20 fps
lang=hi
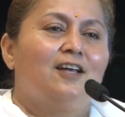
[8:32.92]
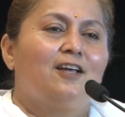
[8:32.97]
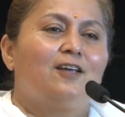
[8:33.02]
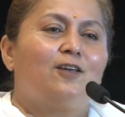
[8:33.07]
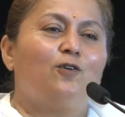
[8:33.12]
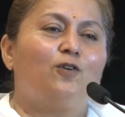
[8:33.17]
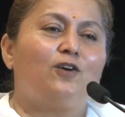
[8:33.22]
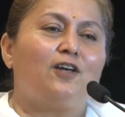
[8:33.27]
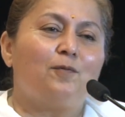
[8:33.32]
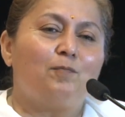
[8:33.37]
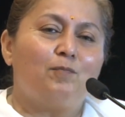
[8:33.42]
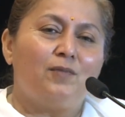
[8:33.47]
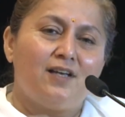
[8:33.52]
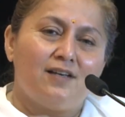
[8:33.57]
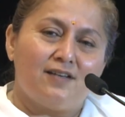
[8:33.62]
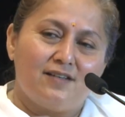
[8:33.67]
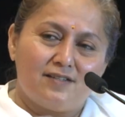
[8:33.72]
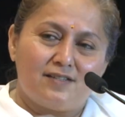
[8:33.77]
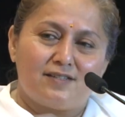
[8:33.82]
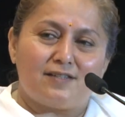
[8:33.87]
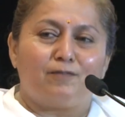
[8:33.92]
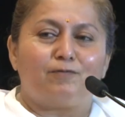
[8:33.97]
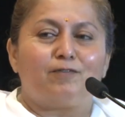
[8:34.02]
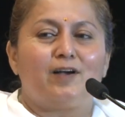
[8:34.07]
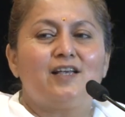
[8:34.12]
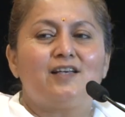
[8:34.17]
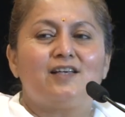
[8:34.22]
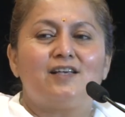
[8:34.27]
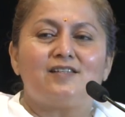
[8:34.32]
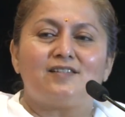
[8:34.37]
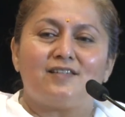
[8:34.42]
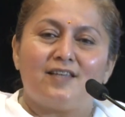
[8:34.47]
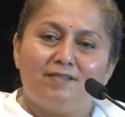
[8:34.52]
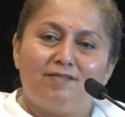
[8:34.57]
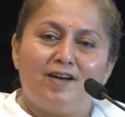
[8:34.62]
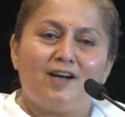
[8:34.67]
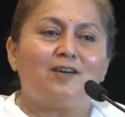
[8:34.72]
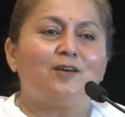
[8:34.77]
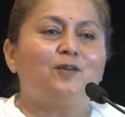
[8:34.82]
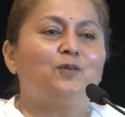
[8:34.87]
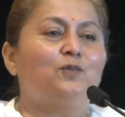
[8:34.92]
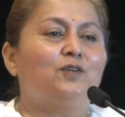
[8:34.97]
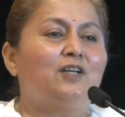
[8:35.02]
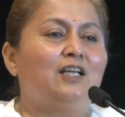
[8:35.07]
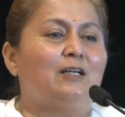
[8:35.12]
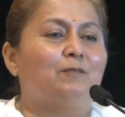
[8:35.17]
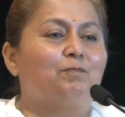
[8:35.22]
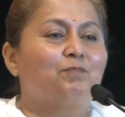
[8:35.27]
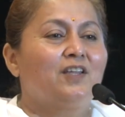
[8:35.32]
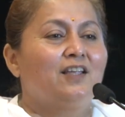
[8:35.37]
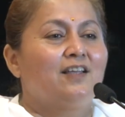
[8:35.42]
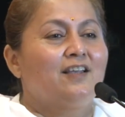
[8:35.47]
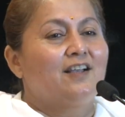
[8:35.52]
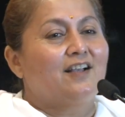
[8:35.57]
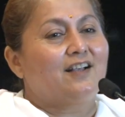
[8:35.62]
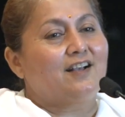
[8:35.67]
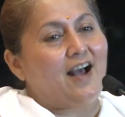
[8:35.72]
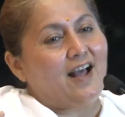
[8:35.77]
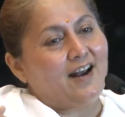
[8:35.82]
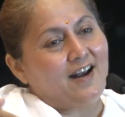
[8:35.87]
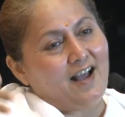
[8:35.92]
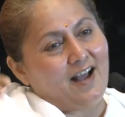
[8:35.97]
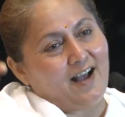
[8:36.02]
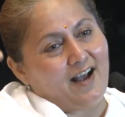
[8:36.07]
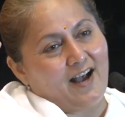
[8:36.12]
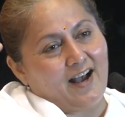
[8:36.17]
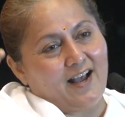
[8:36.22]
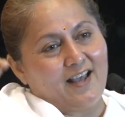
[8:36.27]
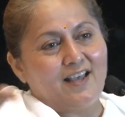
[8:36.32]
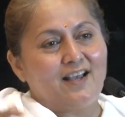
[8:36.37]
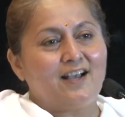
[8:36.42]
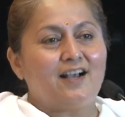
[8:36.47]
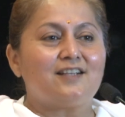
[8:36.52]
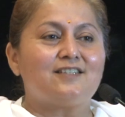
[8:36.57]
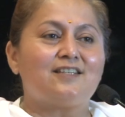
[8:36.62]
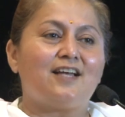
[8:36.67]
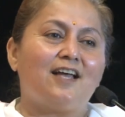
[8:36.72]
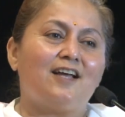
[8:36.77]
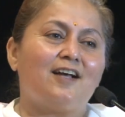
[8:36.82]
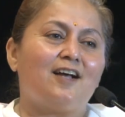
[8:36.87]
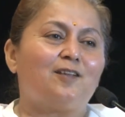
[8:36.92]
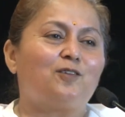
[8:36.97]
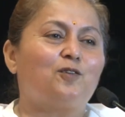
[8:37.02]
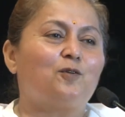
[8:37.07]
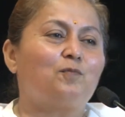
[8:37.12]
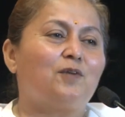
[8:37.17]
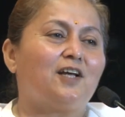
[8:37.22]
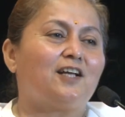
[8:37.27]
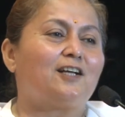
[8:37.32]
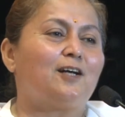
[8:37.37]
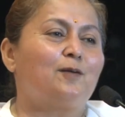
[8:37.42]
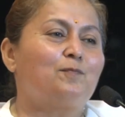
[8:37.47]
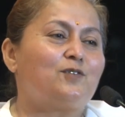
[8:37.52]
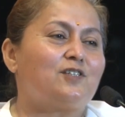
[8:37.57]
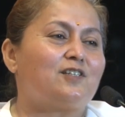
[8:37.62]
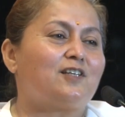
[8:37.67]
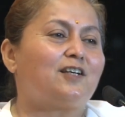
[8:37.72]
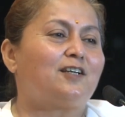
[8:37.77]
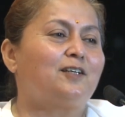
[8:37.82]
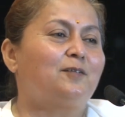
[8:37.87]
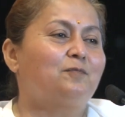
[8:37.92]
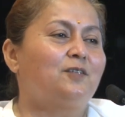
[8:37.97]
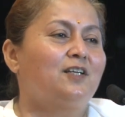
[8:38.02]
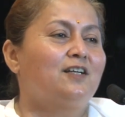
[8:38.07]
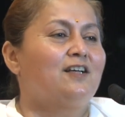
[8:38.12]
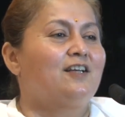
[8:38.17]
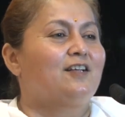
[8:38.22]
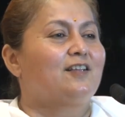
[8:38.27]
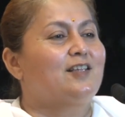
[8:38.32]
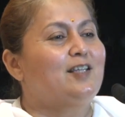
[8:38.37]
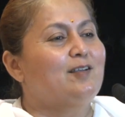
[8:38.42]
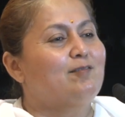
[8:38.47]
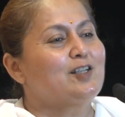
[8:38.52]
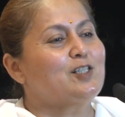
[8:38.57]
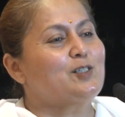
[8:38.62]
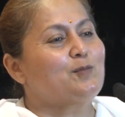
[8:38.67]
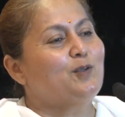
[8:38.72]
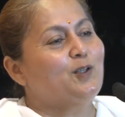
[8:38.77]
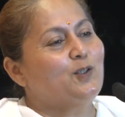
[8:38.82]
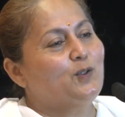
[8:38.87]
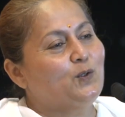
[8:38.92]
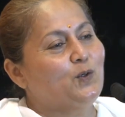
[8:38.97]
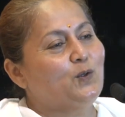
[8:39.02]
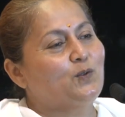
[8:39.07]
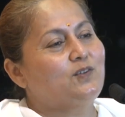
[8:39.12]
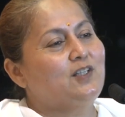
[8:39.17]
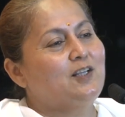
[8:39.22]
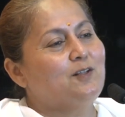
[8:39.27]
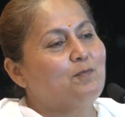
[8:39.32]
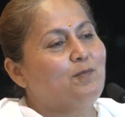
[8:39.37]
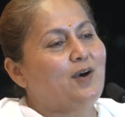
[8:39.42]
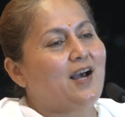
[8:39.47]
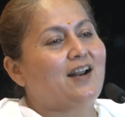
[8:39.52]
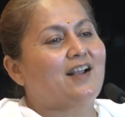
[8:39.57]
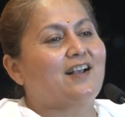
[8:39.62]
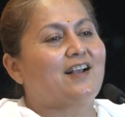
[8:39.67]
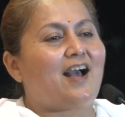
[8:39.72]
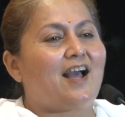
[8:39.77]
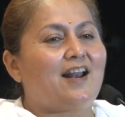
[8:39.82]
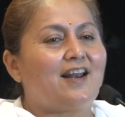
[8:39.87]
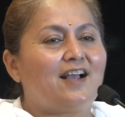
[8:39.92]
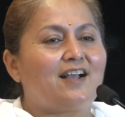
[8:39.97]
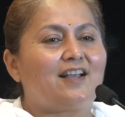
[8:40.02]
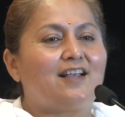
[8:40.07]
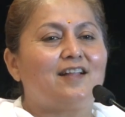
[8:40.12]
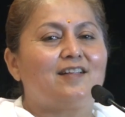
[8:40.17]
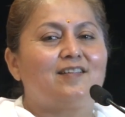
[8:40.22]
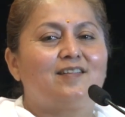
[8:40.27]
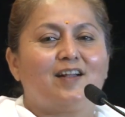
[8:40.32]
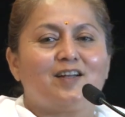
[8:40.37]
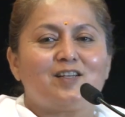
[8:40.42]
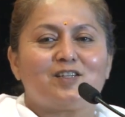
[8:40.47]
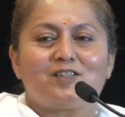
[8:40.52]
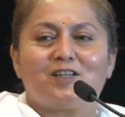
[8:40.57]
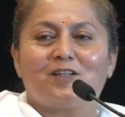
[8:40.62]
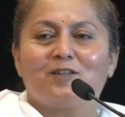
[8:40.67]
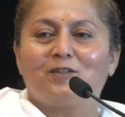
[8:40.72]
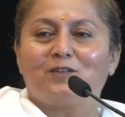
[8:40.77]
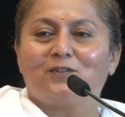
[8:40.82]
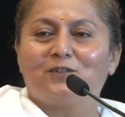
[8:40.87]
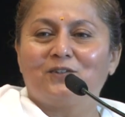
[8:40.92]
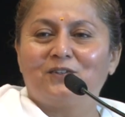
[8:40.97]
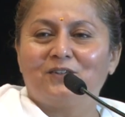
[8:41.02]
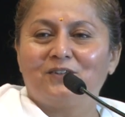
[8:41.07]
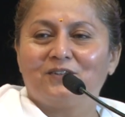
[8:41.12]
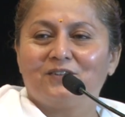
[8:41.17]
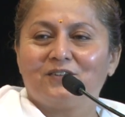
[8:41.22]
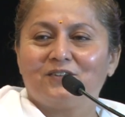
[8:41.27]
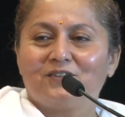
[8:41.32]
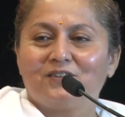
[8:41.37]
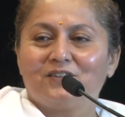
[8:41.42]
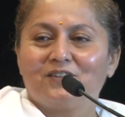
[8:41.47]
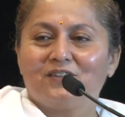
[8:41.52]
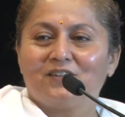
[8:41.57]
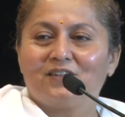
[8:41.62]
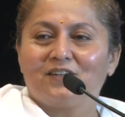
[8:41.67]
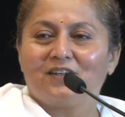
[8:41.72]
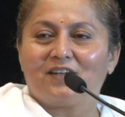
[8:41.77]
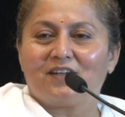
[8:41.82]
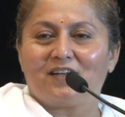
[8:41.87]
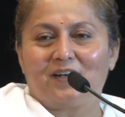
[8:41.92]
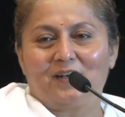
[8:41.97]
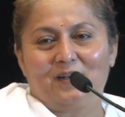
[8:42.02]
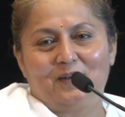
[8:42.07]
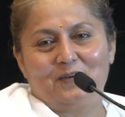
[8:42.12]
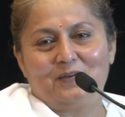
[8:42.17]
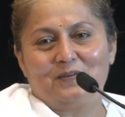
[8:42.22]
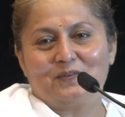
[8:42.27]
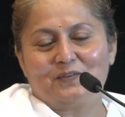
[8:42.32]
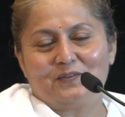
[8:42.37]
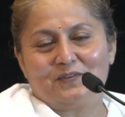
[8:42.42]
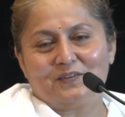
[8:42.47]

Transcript: क्योंकि मैं सफाई की सेवा करूंगी काना आएगा जाएगा तो मैं कम से कम दिवस में दो तीन बार काना के दर्शन तो कर लूं